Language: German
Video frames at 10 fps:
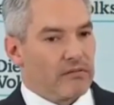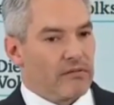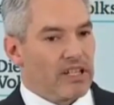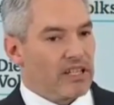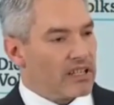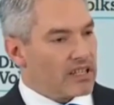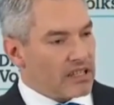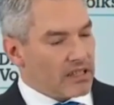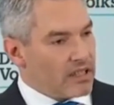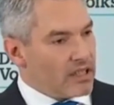Wenn ich an
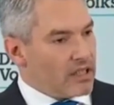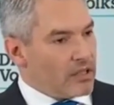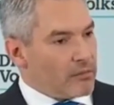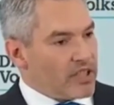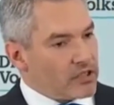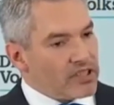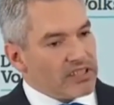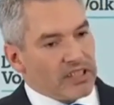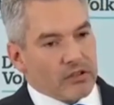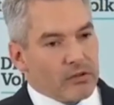die
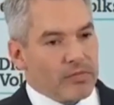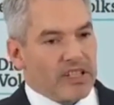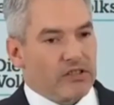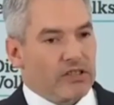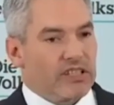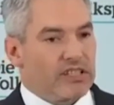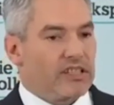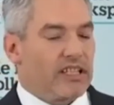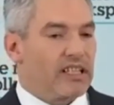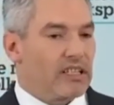Pensionistinnen und Pensionisten
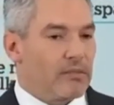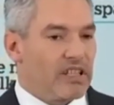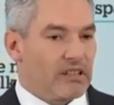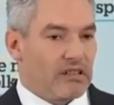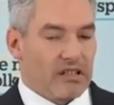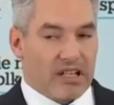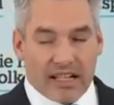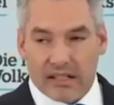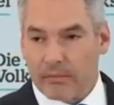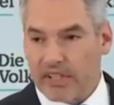denke mit
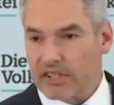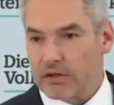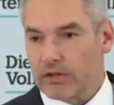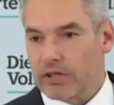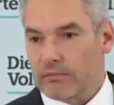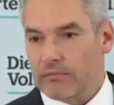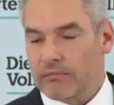kleinen Pensionen,